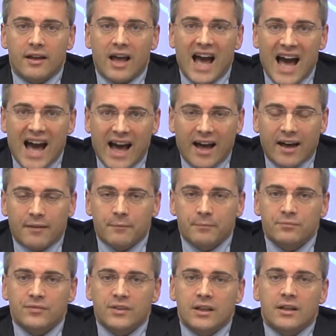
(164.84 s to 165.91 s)
ha
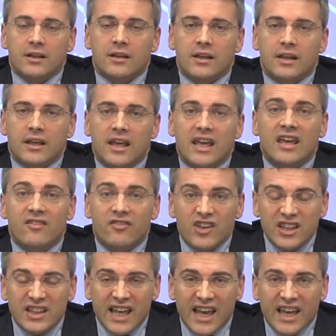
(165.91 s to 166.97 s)

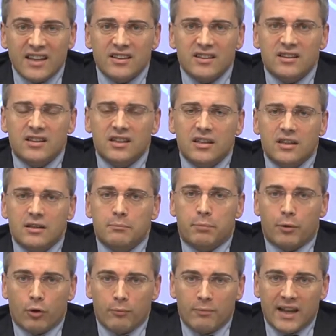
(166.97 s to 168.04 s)
evidenti
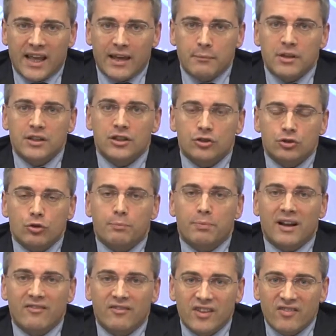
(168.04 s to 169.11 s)
problemi di
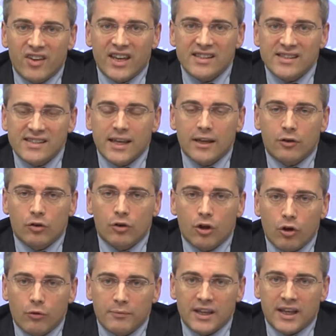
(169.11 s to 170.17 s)
sopravvivenza
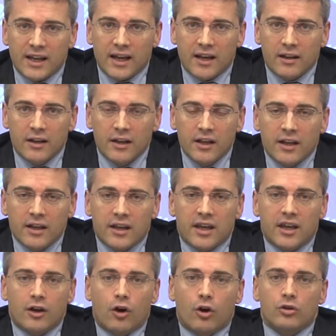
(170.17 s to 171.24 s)
economica
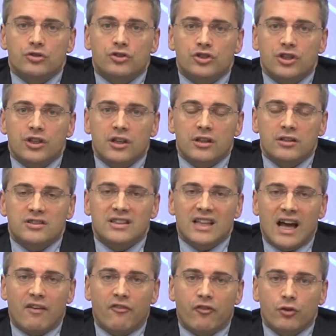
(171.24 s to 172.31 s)
che oggi
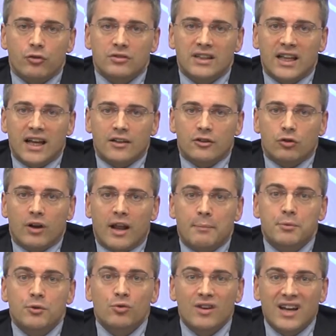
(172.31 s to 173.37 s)
sta affrontando la
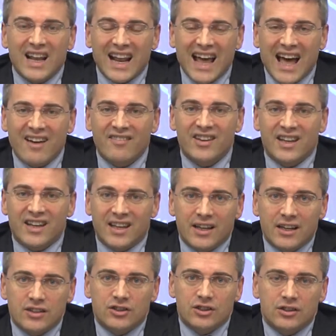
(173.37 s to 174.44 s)
più grave
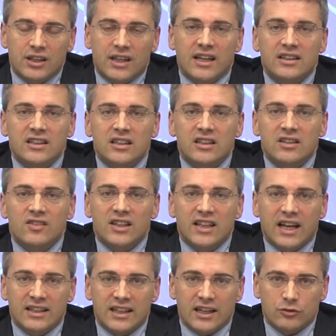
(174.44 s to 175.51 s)
crisi di
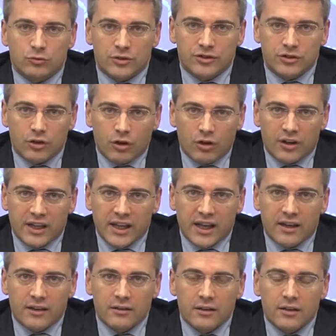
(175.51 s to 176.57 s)
redditività della sua storia.